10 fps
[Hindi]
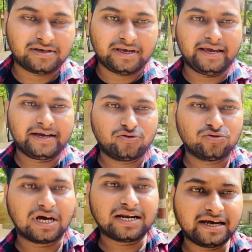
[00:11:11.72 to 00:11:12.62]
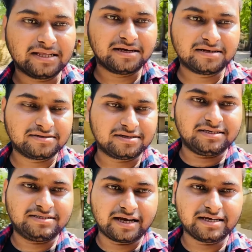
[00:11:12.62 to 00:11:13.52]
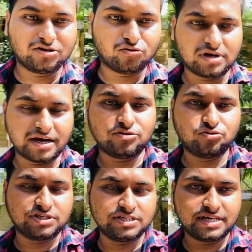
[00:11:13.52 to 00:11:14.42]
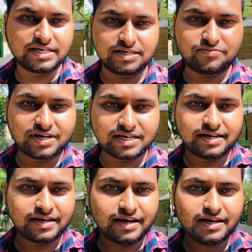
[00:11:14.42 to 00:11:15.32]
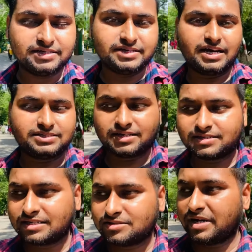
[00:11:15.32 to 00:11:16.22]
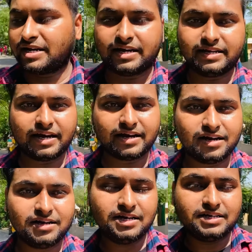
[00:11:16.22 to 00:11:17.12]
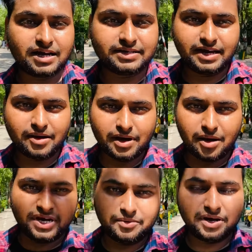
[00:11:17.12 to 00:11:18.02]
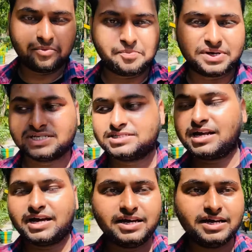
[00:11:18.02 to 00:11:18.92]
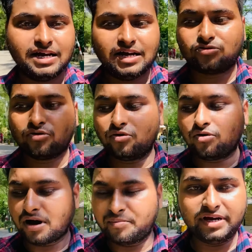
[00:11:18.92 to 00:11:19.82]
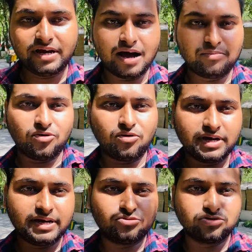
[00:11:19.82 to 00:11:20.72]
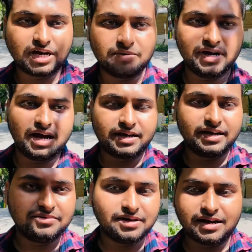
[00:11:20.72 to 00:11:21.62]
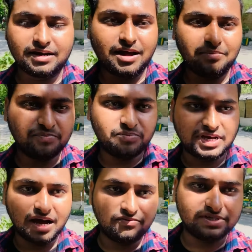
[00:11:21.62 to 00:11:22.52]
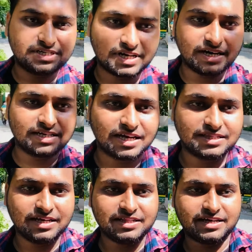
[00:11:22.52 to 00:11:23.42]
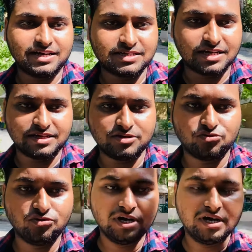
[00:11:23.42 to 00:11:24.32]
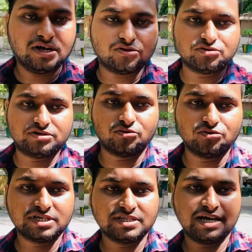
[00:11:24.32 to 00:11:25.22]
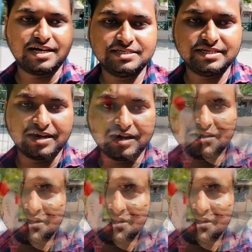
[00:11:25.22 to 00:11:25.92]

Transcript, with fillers: एक दो साल के अंदर इस जगह से उठा के दूसरी जगह शिफ्ट कर देंगे ये हज़रतगंज में नहीं रहेगा ये अभी अभी हमें पता चला है तो अभी आप लोग एक दो साल में आके अगर आप यहाँ विज़िट करना चाहते हैं देखना चाहते हैं ज़ू तो ज़रूर से देख लीजिएगा